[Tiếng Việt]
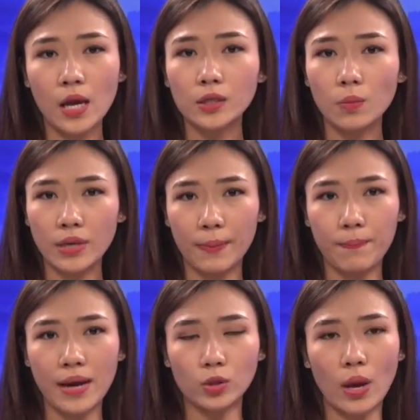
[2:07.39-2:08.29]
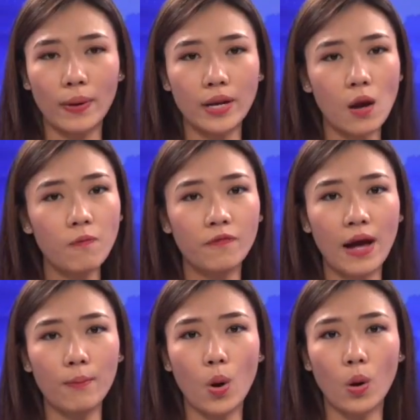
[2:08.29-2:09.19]
Thông điệp mà Tòa Bạch Ốc và
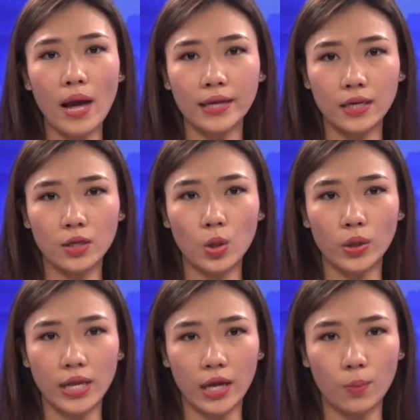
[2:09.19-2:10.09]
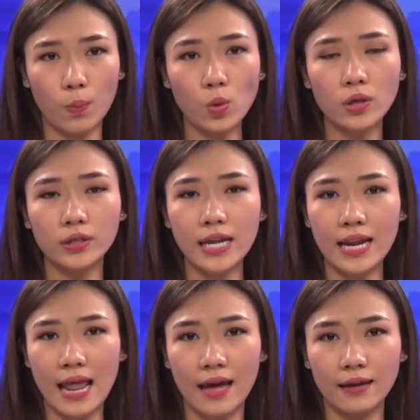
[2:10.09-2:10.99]
Bộ An ninh Nội địa muốn gửi đi
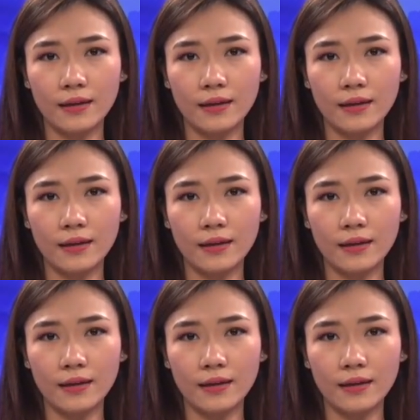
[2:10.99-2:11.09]
là